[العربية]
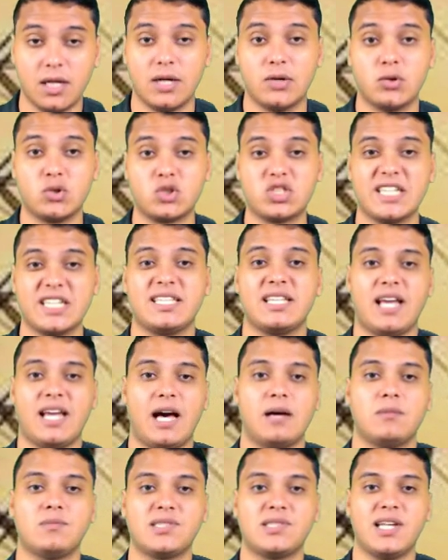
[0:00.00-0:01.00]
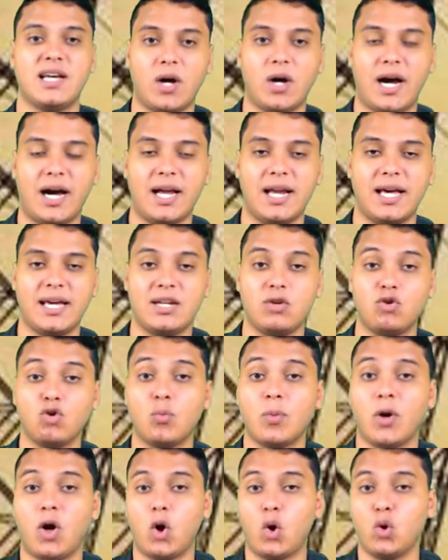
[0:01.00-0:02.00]
وشدد حمزة على أنه
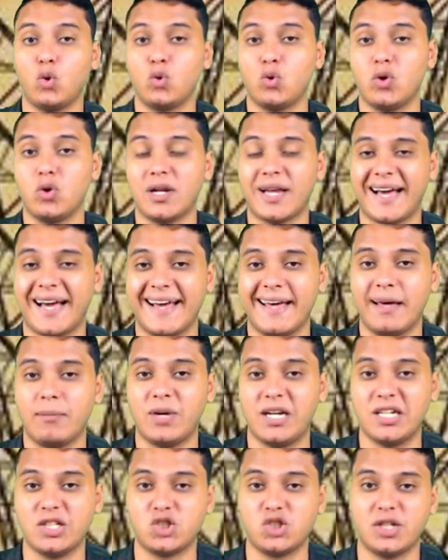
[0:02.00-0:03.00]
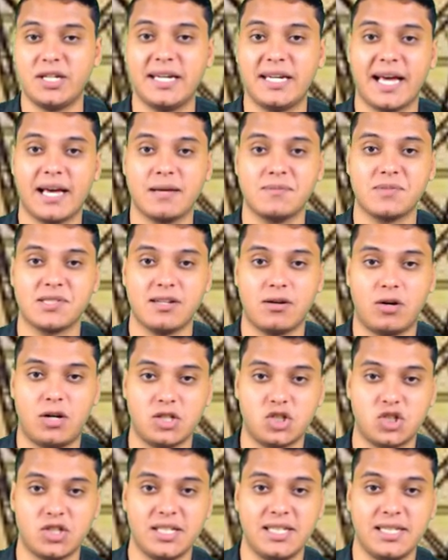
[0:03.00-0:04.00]
بحلول عام
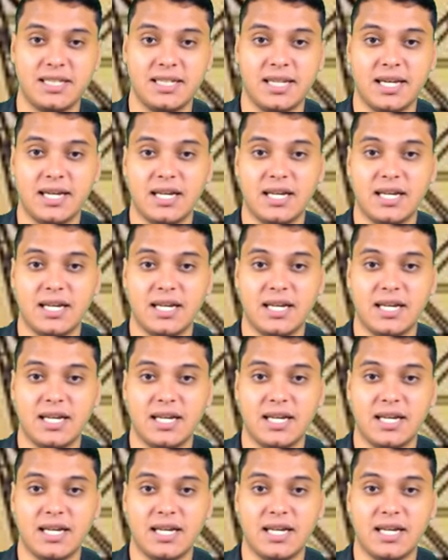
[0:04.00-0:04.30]
2025